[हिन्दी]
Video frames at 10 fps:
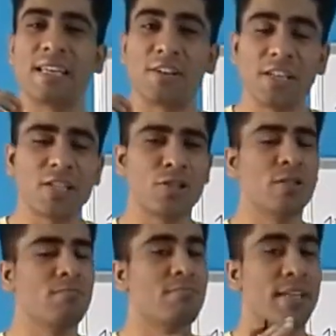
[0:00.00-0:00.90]
रिच
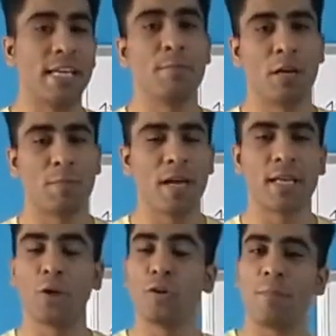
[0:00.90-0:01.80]
नहीं बन पाएंगे
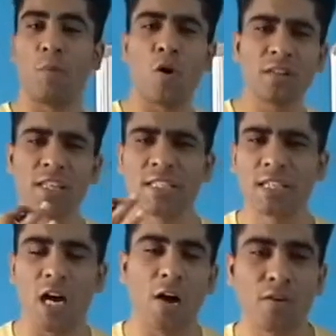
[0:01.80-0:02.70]
क्योंकि बहुत ही अच्छी
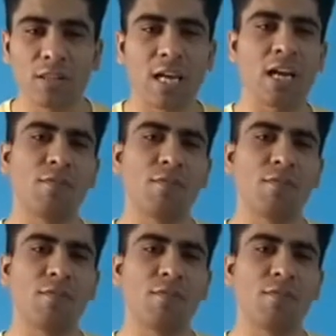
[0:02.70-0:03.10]
कहावत है